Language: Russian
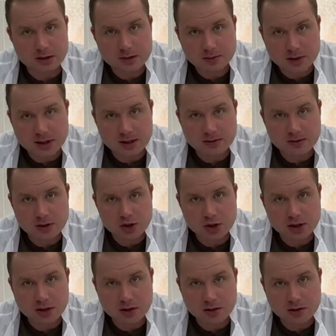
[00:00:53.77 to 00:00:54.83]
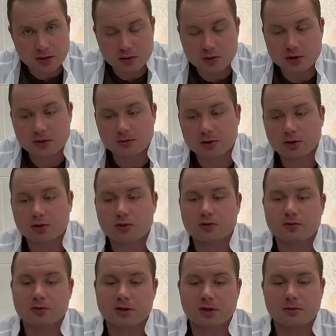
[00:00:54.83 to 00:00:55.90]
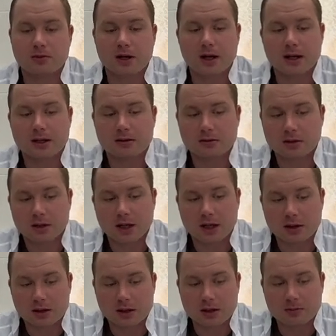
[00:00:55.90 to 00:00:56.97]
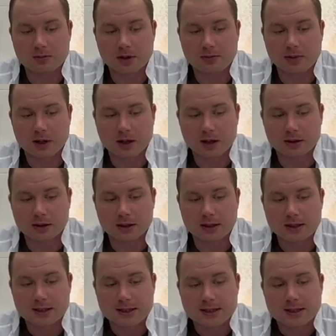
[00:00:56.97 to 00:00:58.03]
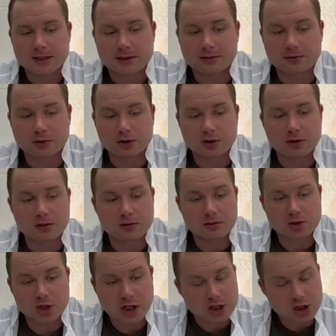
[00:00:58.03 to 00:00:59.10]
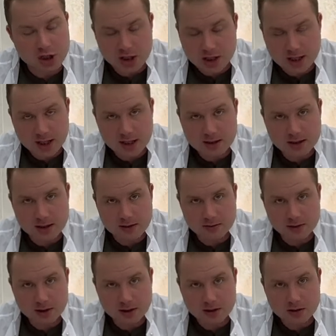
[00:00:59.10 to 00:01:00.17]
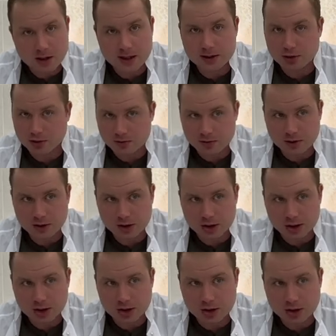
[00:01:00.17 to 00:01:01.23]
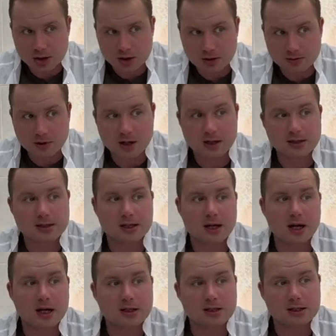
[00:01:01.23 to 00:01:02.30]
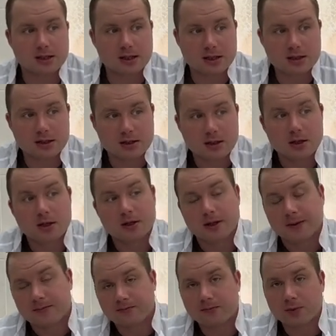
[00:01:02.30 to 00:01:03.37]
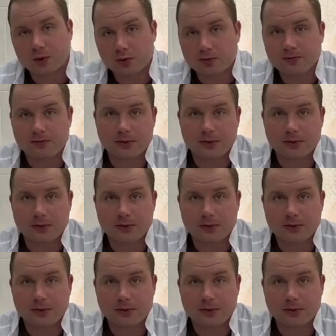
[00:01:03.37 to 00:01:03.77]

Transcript: специфическое к людям, кто употребляет данные препараты, вот, э, чаще негативное, особенно к женщинам, хотя здесь ну,